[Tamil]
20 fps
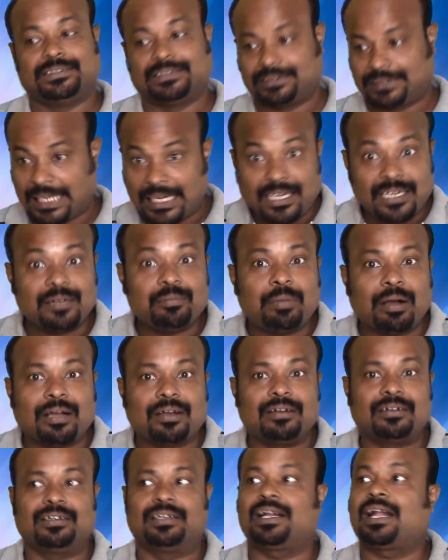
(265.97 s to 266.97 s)
செகண்டுக்கு
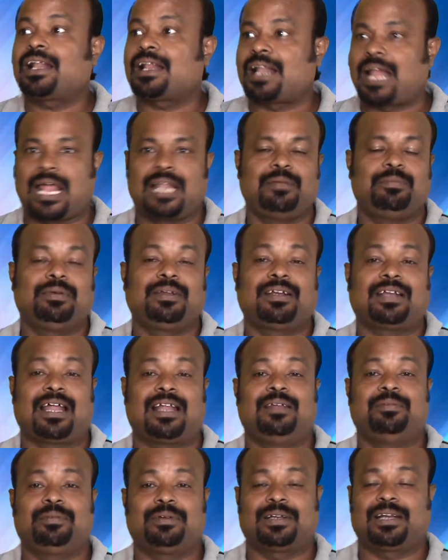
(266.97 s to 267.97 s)
பக்குன்னு ஏன்னா நாலு பேர்
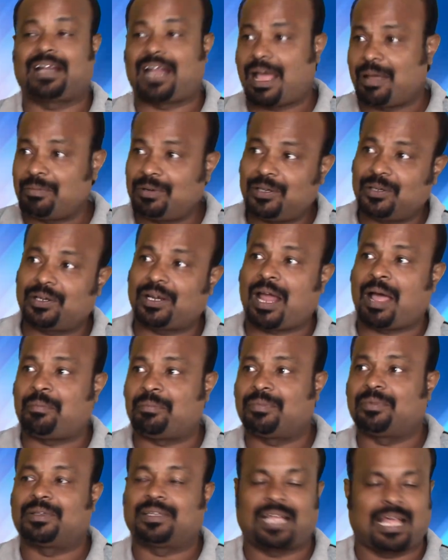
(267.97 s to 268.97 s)
நாலு பேர் நாம
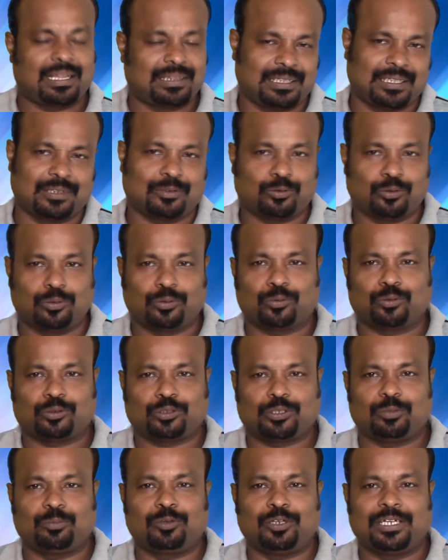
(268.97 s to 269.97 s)
நாம் இந்த அந்த
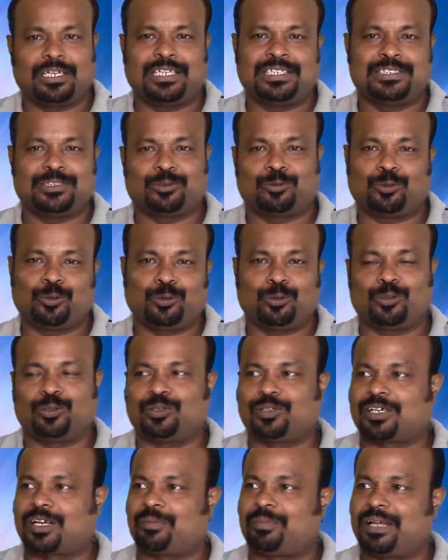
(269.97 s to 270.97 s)
குத்தங்கள் நெஞ்சு
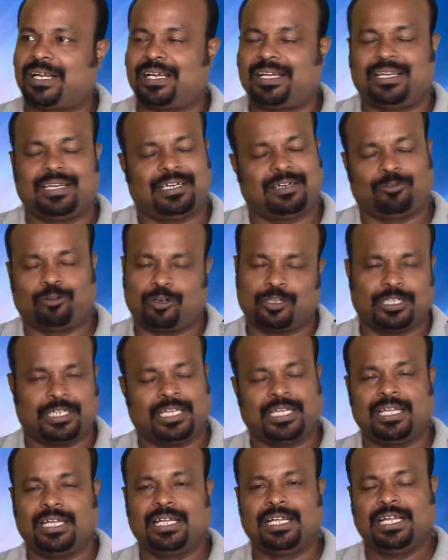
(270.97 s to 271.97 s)
குருகுருன்ற மாதிரி ஒன்று
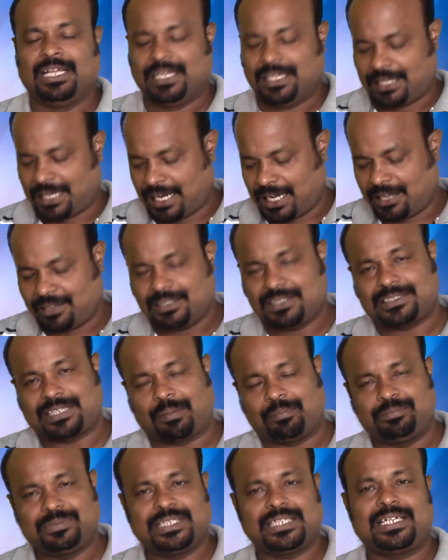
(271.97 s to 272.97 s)
ரெண்டாவது
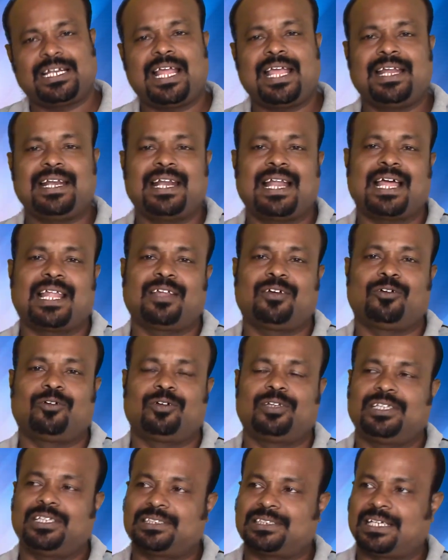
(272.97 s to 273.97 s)
சப்ஜெக்ட்லேயே இல்லாதவங்க
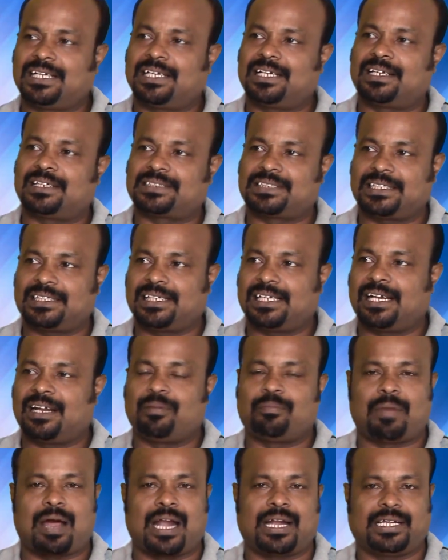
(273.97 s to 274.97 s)
வந்து சில
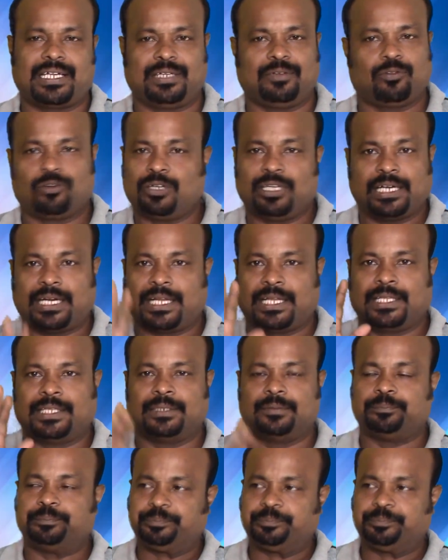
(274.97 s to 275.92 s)
விஷயங்களில் மாட்டி ஒன்றும் கிடையாது